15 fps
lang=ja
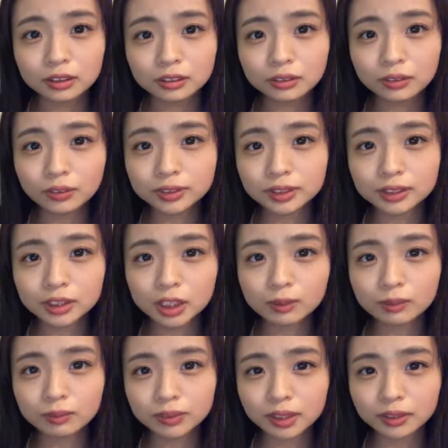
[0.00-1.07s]
クロちゃん最
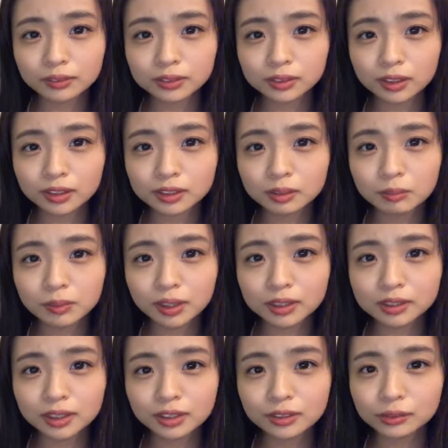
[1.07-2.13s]
後舞台お疲れ様で
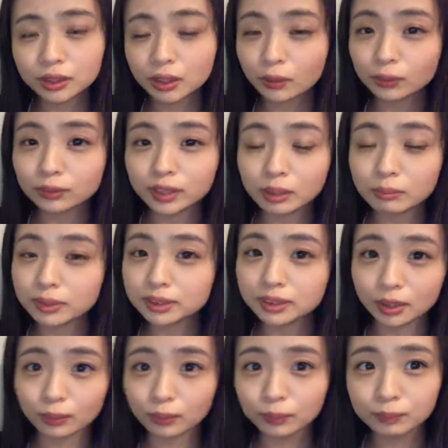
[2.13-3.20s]
した九太郎歌いまし
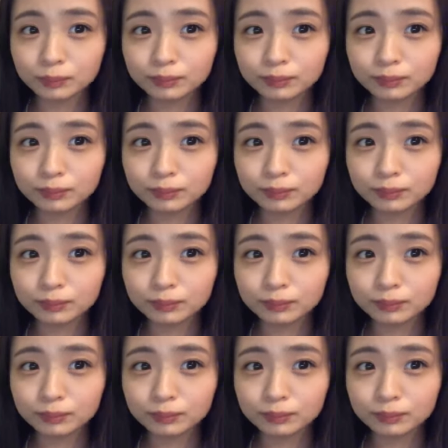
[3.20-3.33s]
たよ